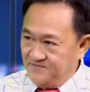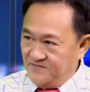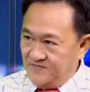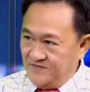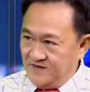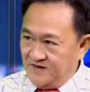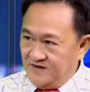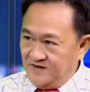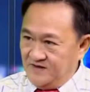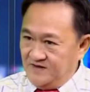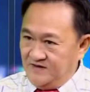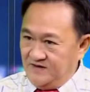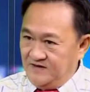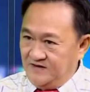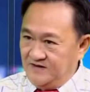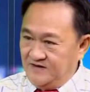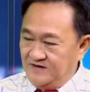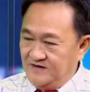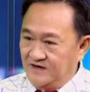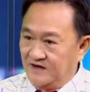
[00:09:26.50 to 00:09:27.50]
ừ.
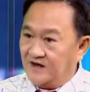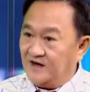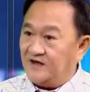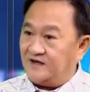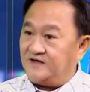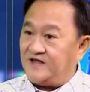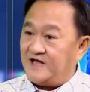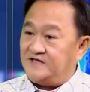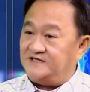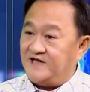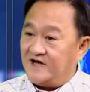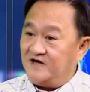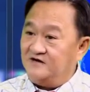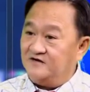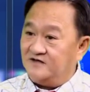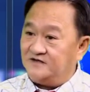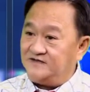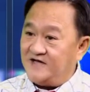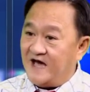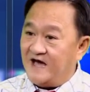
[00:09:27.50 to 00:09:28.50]
Là tài sản
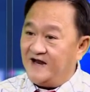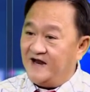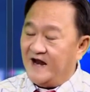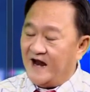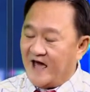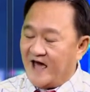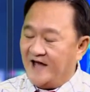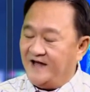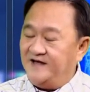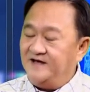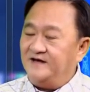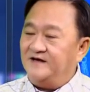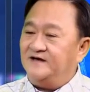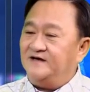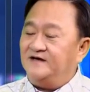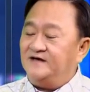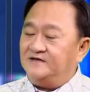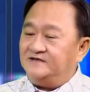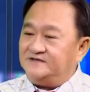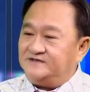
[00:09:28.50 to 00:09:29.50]
người cha để lại
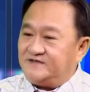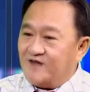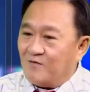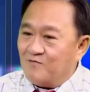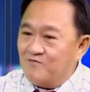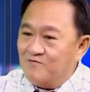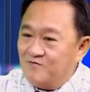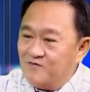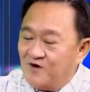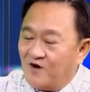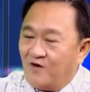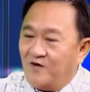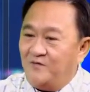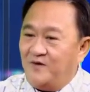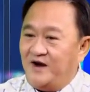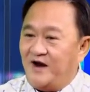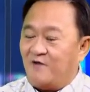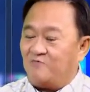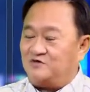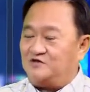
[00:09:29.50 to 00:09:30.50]
xong rồi
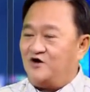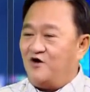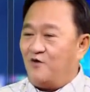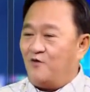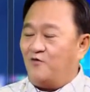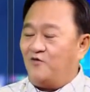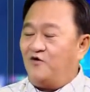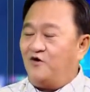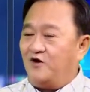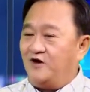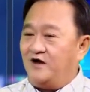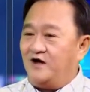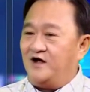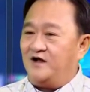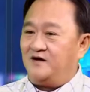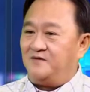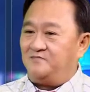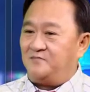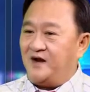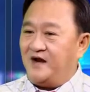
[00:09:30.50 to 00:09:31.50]
mình đọc sở hữu rồi đó
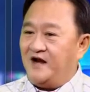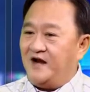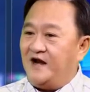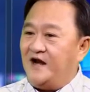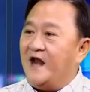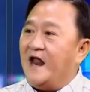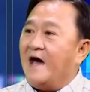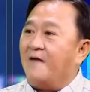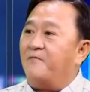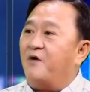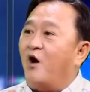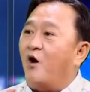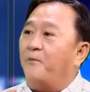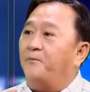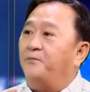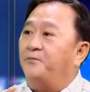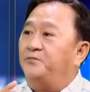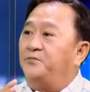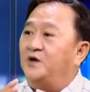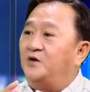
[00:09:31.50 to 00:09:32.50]
mình làm hộp
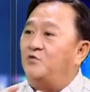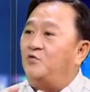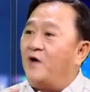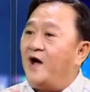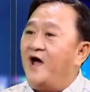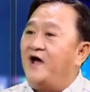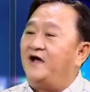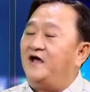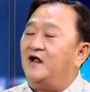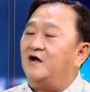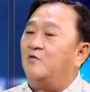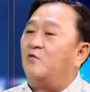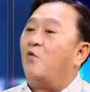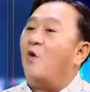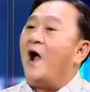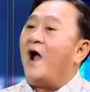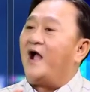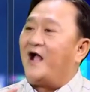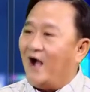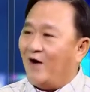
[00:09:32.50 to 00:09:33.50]
thức quá kia
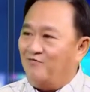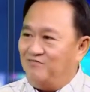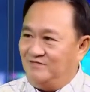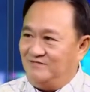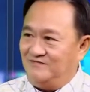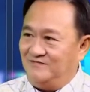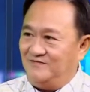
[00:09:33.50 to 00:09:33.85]
hoàn công